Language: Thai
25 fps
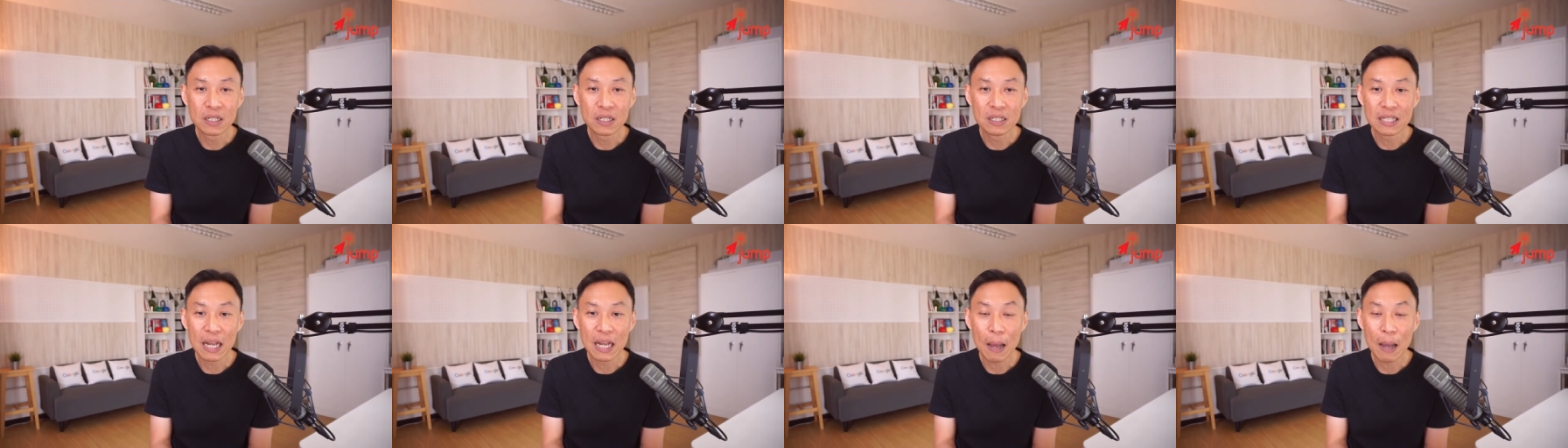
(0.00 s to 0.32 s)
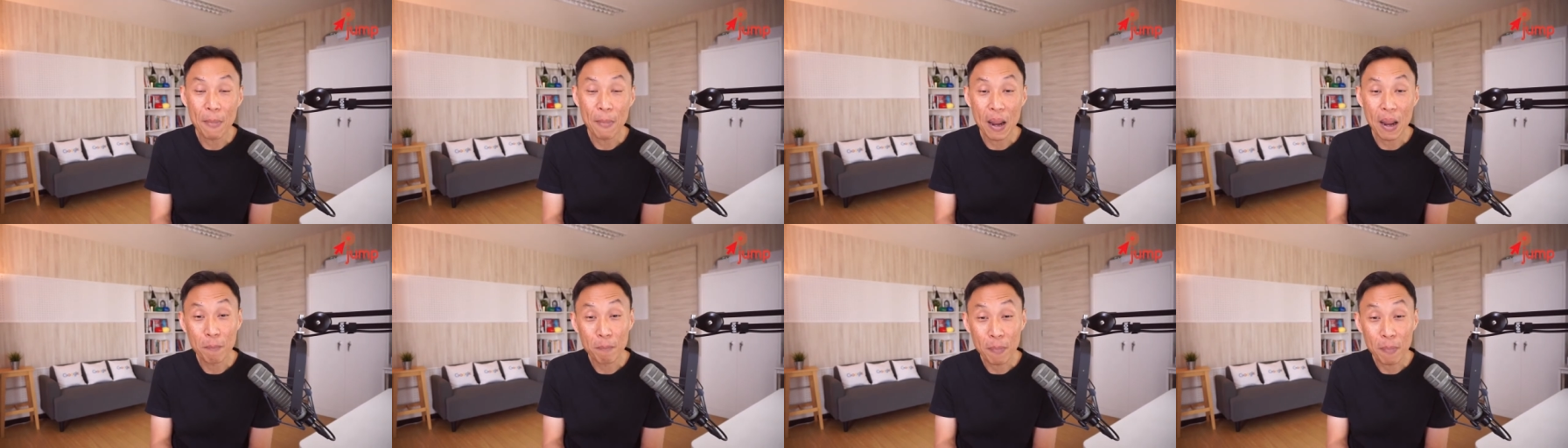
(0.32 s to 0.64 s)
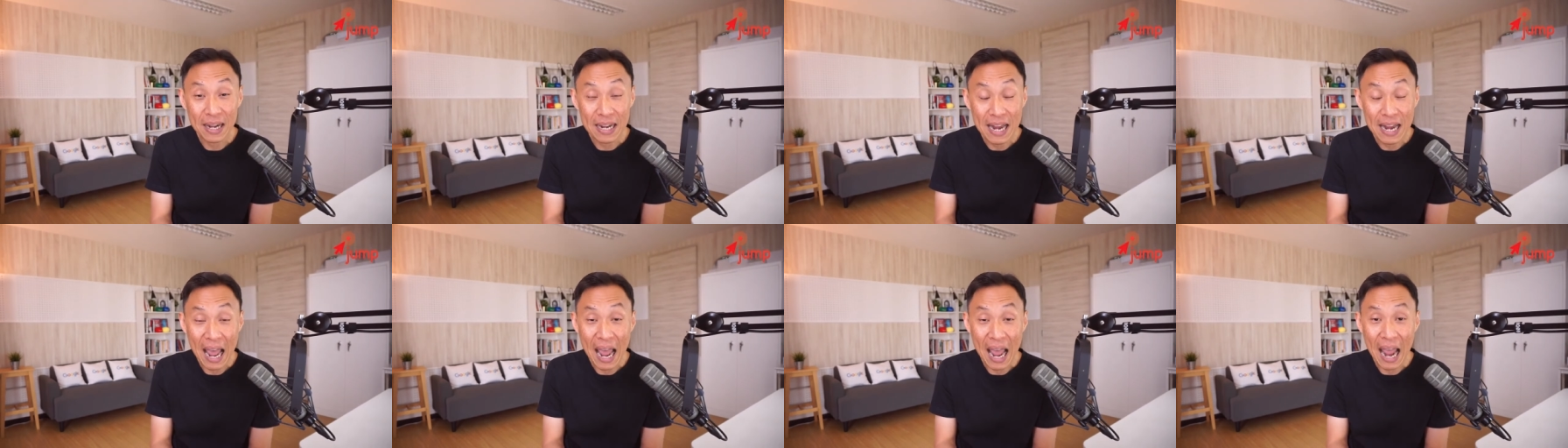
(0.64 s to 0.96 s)
คือถ้าเป็นไป
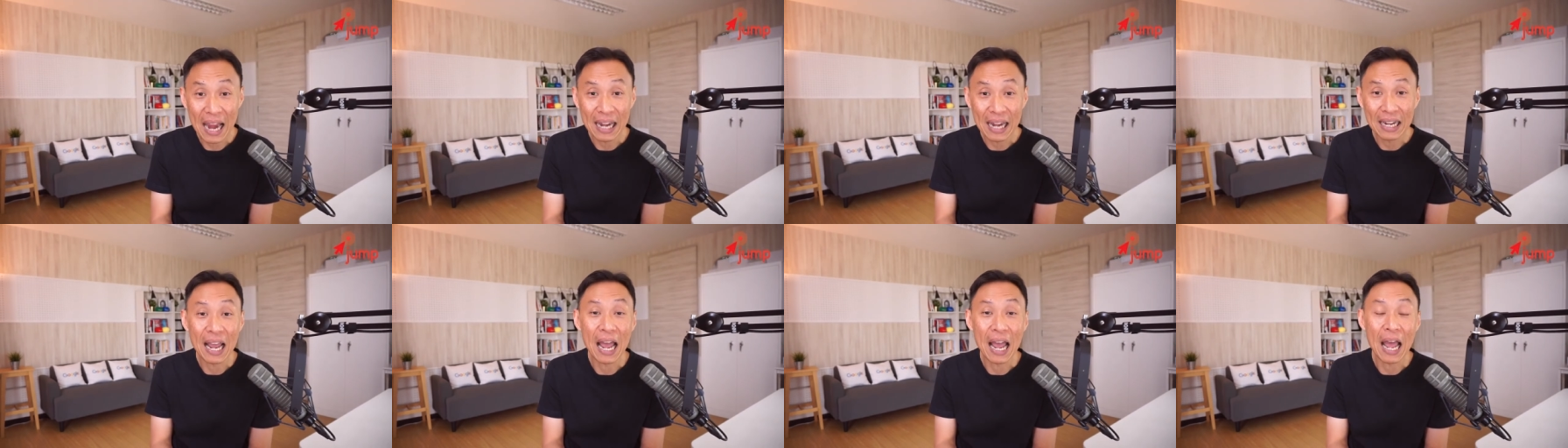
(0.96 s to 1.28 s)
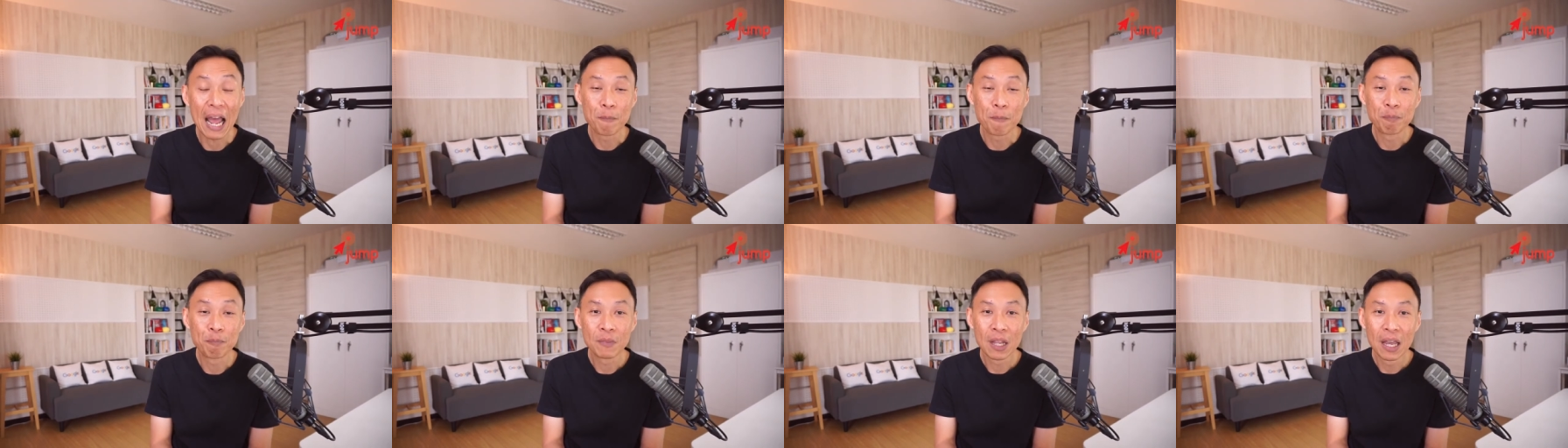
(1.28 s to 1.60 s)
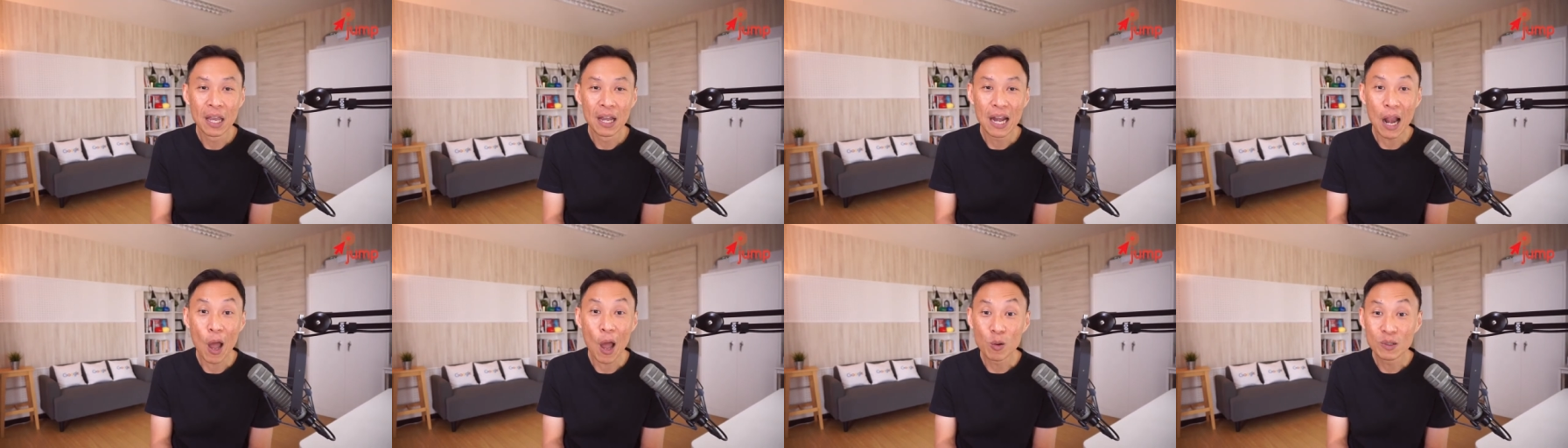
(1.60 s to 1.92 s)
ได้เนี่ย
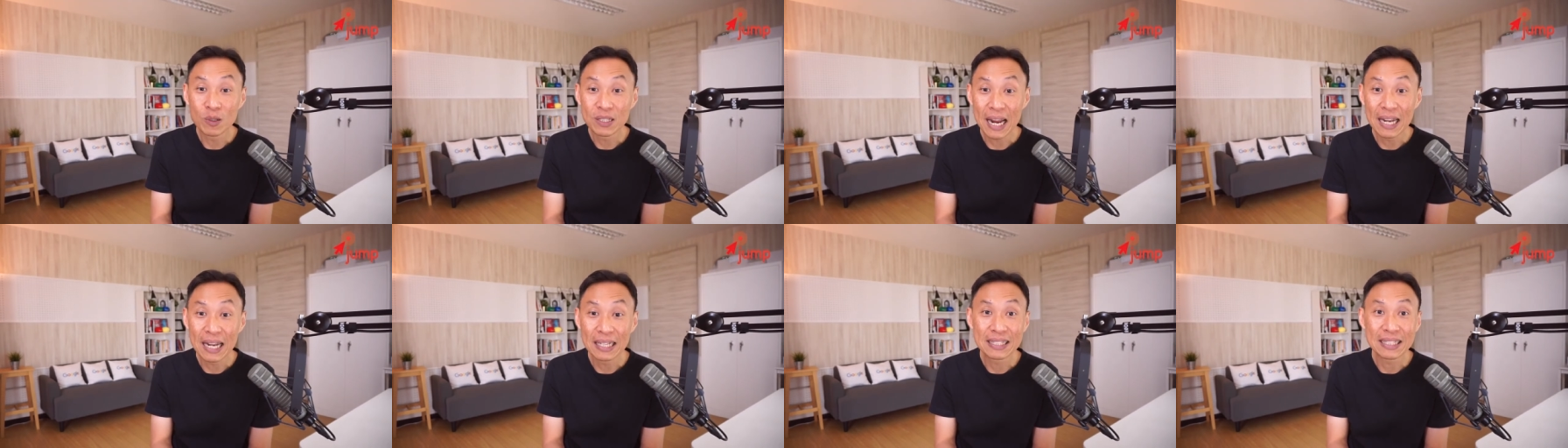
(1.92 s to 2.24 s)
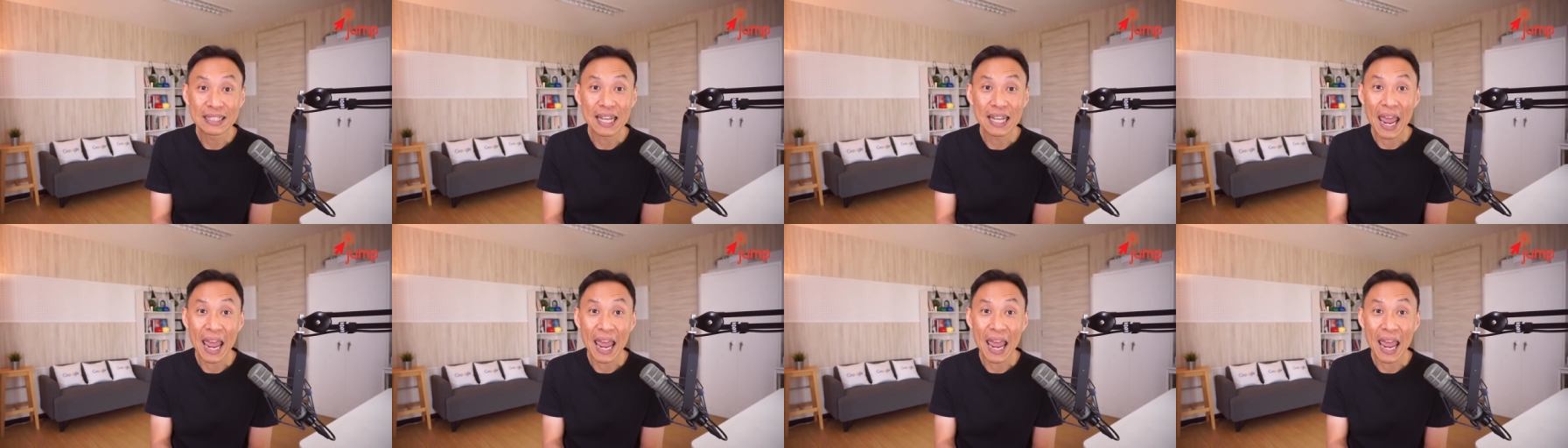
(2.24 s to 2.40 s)
เราใช้แส